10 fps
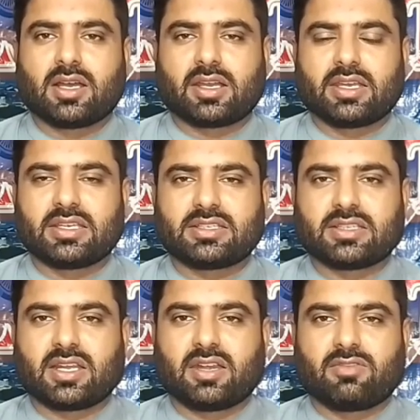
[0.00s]
ताकि
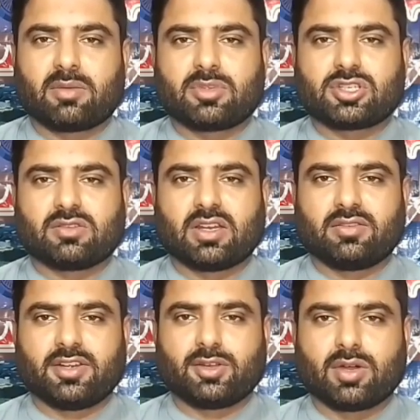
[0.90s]
इसी तरह इन्फॉर्मेशन
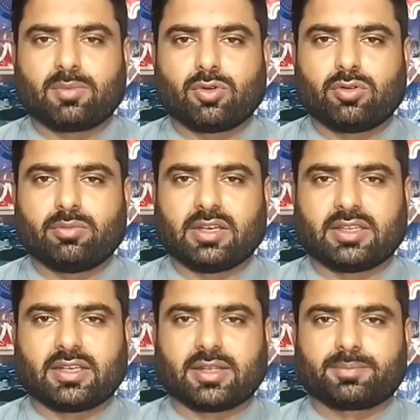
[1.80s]
वाली वीडियो आपको
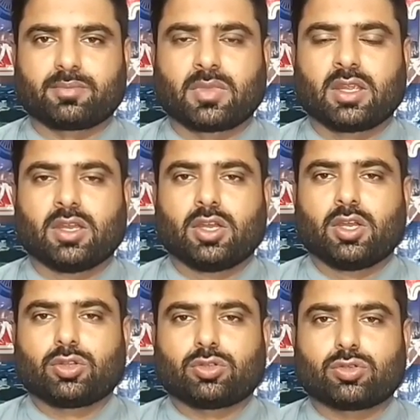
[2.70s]
मिलती
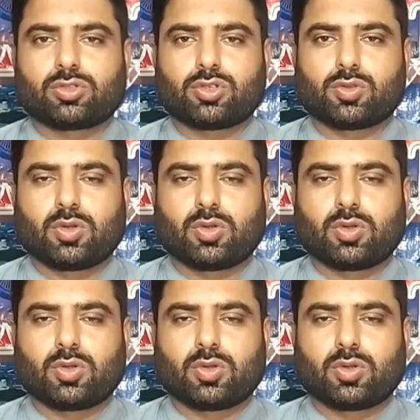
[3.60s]
रहे तो दोस्तों